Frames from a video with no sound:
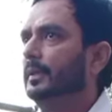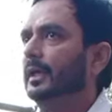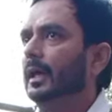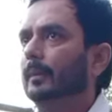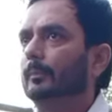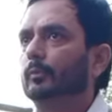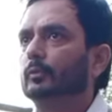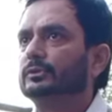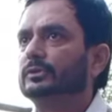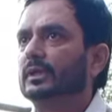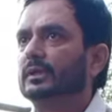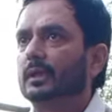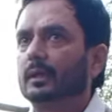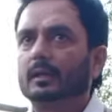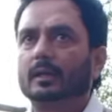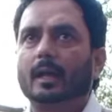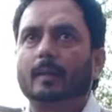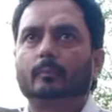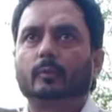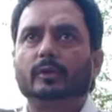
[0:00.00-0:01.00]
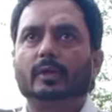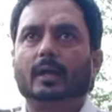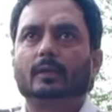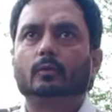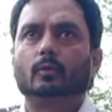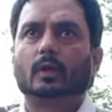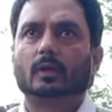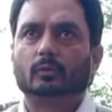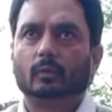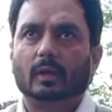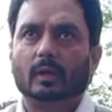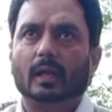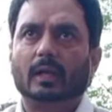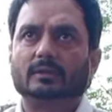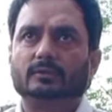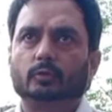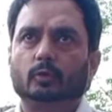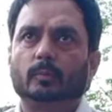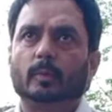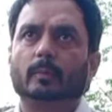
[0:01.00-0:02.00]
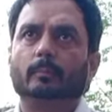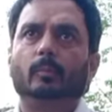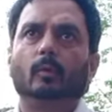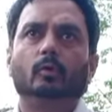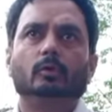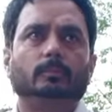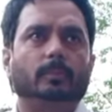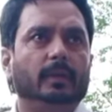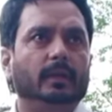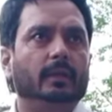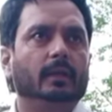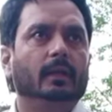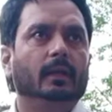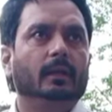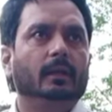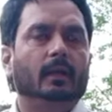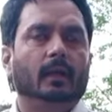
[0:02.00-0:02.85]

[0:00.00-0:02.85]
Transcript: में भी यहाँ पहुँचा था अगर आपको याद होगा तो लाल चौक में एक बहुत बड़ी